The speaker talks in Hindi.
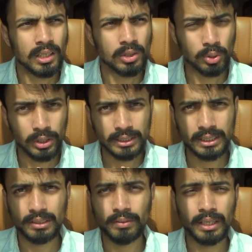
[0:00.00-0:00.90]
तो डेजर्ट
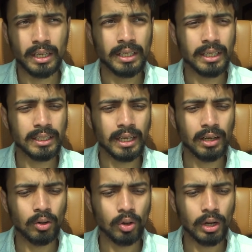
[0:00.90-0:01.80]
सफारी का ये था
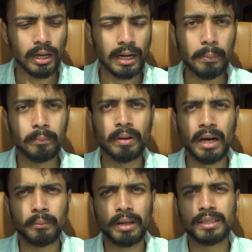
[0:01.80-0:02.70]
और अगर आप
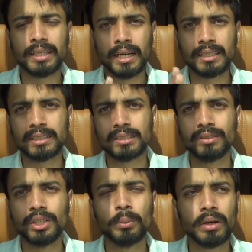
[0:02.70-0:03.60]
हाँ मैंने दिखाया था जैसे
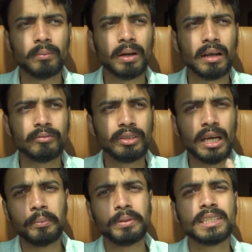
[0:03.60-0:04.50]
वीडियो में अगर आप
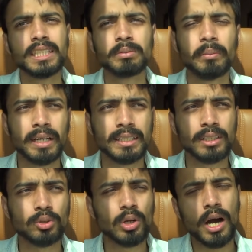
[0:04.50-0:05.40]
वीआईपी सीट्स पे बैठ
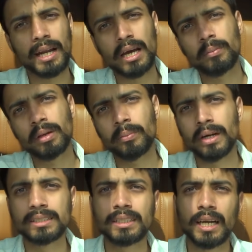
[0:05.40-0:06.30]
जाते तो खाना आपके
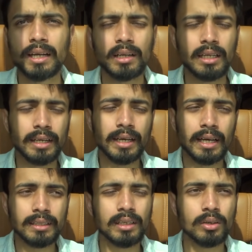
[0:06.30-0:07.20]
पास ही आएगा लेके
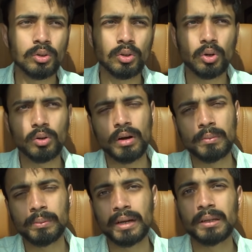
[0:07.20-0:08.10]
आते हैं लोग और वहाँ
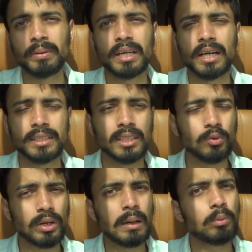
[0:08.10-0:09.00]
पे बैठे बैठे खाते रहो
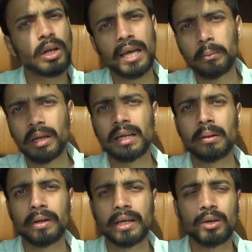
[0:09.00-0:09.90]
वरना आपको लाइन में लगना
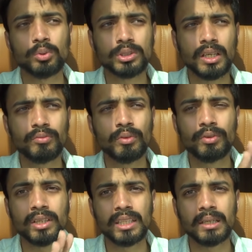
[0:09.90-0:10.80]
पड़ेगा उसके
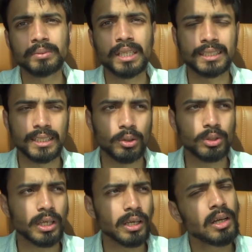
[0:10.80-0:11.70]
50 दिरम्स एक्स्ट्रा
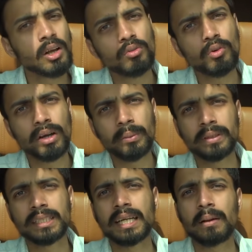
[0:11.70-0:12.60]
होते हैं वो वहीं पे
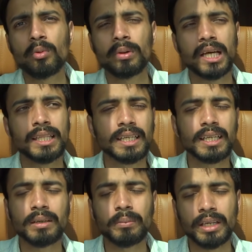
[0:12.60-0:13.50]
जाके आपको बता देंगे
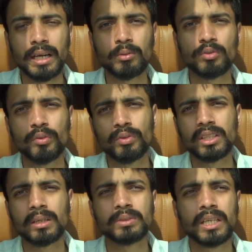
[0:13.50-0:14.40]
कि भाई आपको फिफ्टी
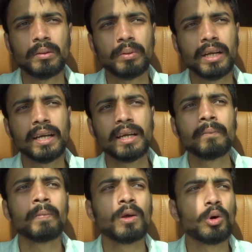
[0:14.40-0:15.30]
दिरम्स देने पड़ेंगे
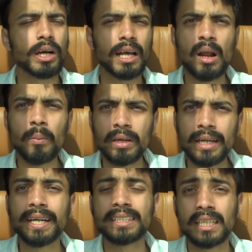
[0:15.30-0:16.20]
और अगर आप
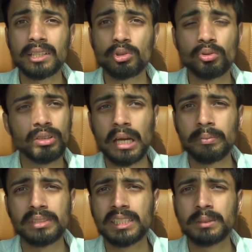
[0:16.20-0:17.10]
लेट जाते हो तो
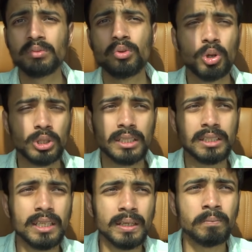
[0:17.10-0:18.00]
वी सीट्स भी फुल हो
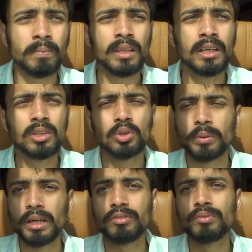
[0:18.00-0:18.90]
जाती हैं तो
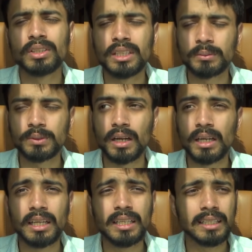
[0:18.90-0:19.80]
मैंने फिफ्टी दिरम्स वाला
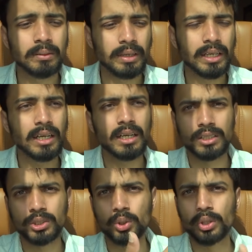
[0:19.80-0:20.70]
ले लिया था मैंने कहा
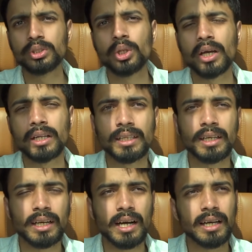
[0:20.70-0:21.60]
शो इन्जॉय करते
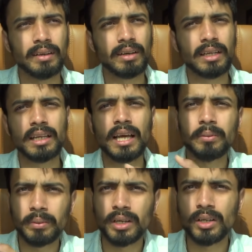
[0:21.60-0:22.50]
हैं खाने वाने की लाइन
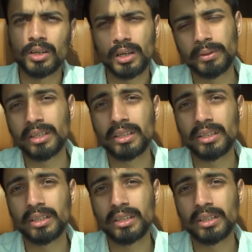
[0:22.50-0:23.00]
में अभी